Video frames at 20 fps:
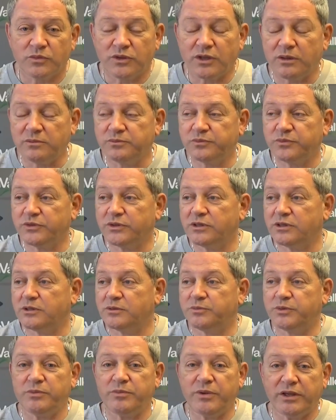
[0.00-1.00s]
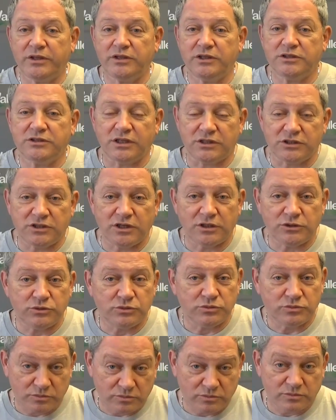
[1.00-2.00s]
там э, племянник за
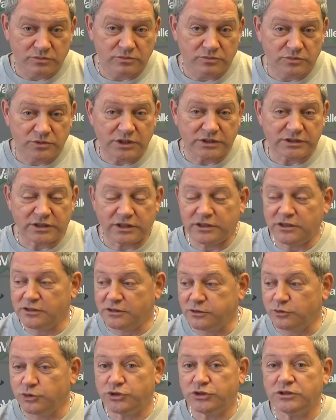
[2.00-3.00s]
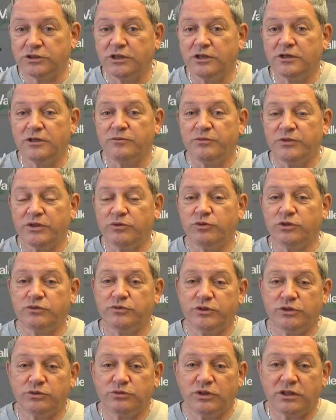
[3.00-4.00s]
дядю. Есть такие случаи. И вот
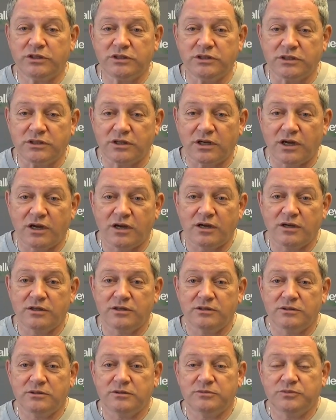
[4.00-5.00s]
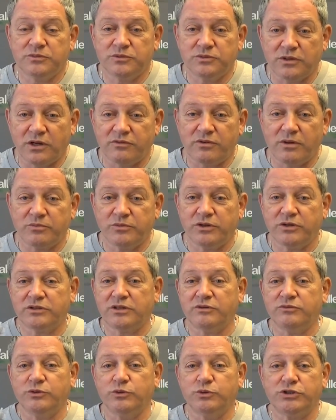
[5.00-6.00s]
вы туда тыр, а, э, а вам
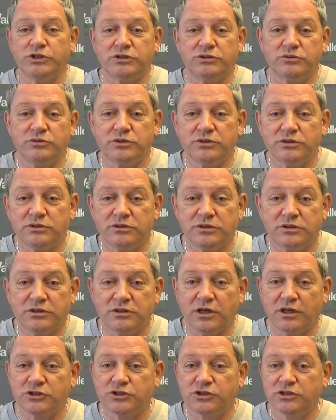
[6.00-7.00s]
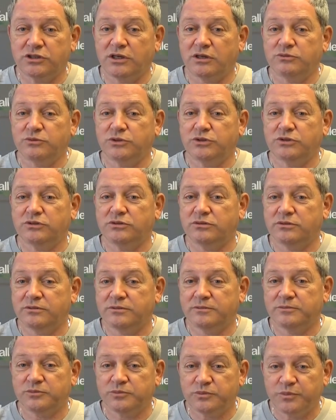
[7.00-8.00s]
говорят, а вы участвовали. Говорит, как же я вот...
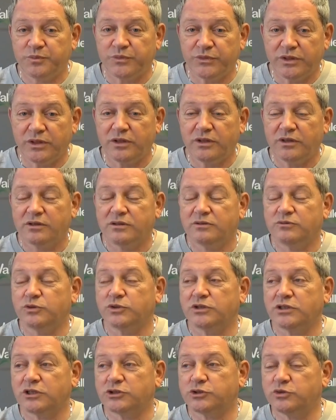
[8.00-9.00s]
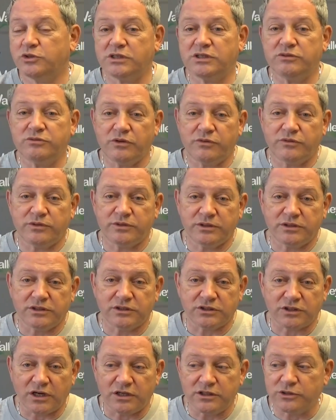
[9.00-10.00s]
вот. Так что если вы
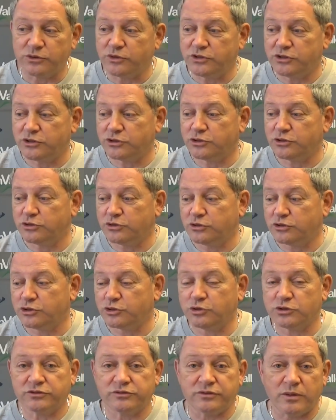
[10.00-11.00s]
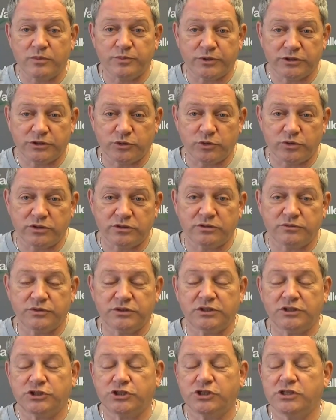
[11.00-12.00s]
контролируете, что, что с вами происходит в
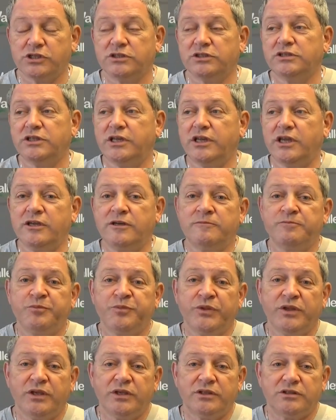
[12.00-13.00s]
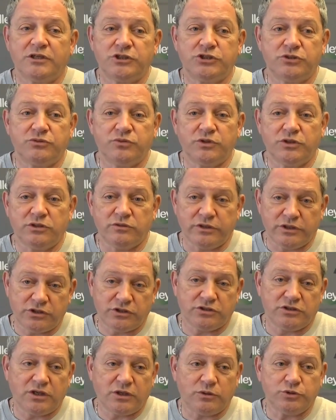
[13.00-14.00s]
отношении лотереи, значит, вы
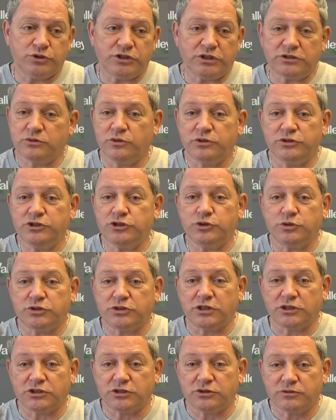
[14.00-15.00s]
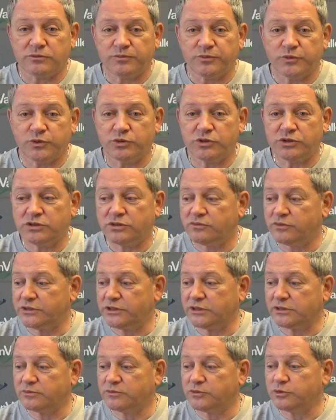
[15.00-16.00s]
говорите, да, участвовал, ничего страшного. То есть, во
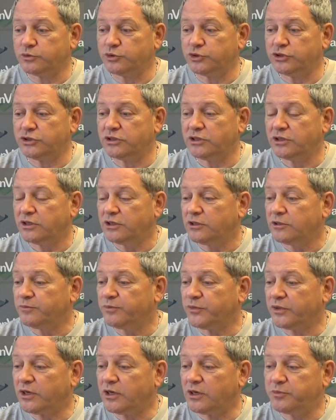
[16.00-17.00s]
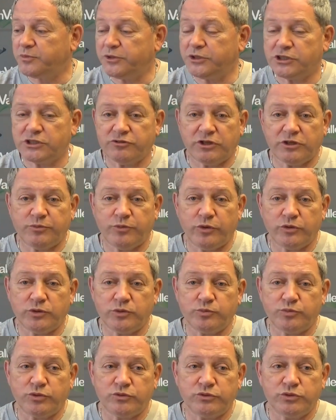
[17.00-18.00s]
всяком случае, э, переживать по
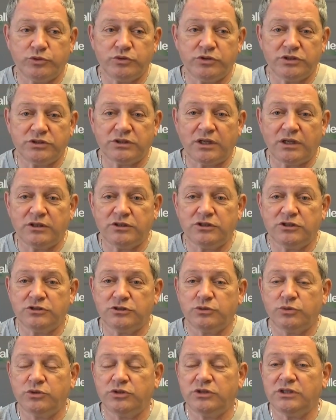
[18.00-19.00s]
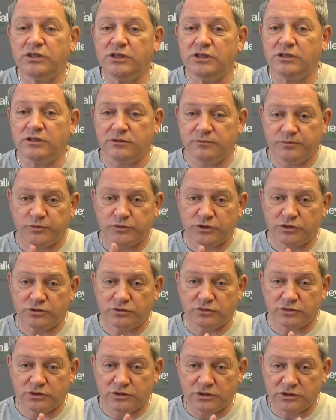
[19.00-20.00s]
этому поводу не, ста, не стоит. И
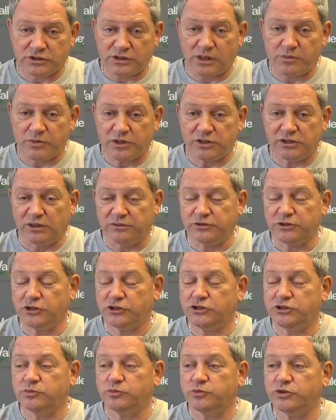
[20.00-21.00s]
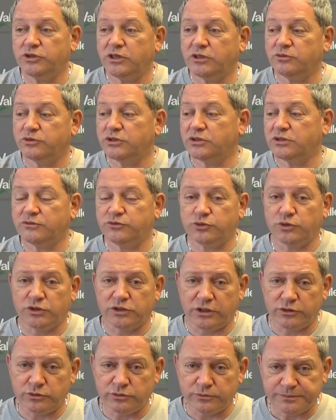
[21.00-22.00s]
самое главное, к чему я вот это все
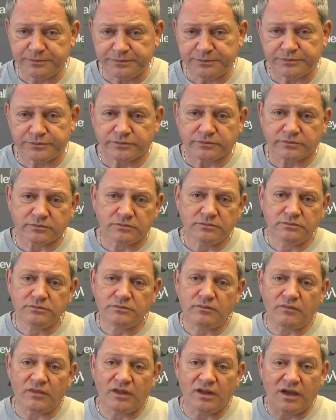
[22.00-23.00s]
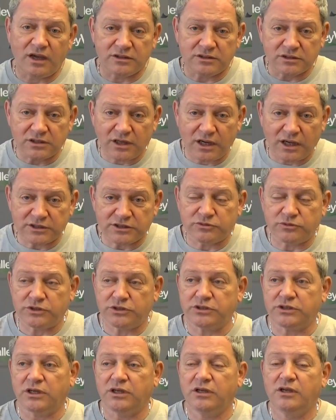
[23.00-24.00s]
клоню,
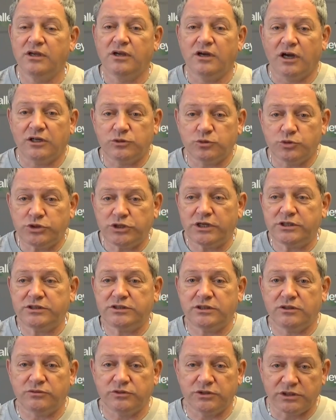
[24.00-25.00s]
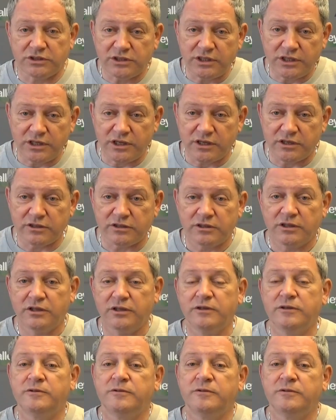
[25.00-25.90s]
отказываться от участия в лотерее –